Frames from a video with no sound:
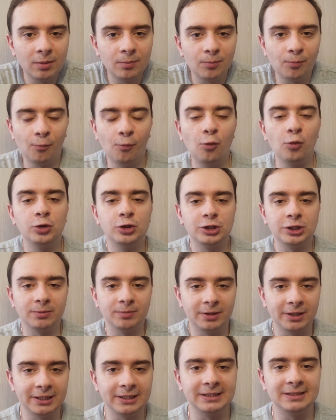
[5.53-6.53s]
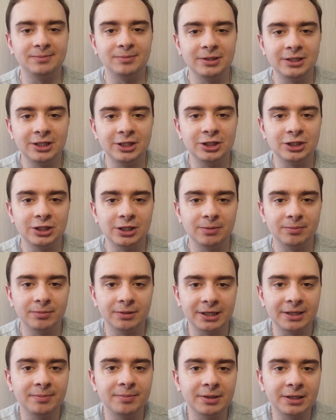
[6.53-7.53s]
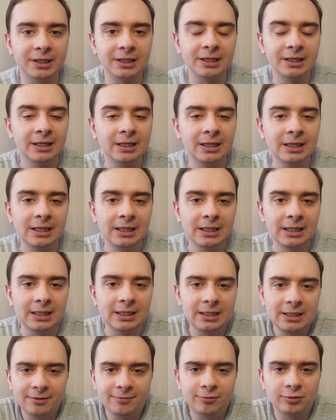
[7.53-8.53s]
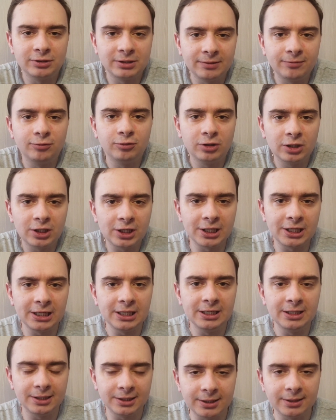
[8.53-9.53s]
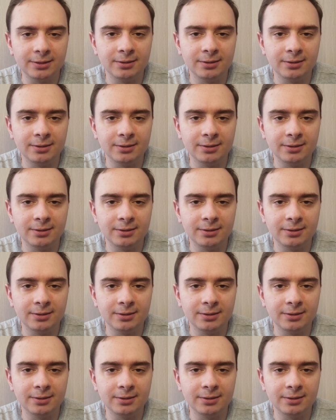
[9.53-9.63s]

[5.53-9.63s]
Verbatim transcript: мощном, харизматичном рэпере. И его зовут Крит.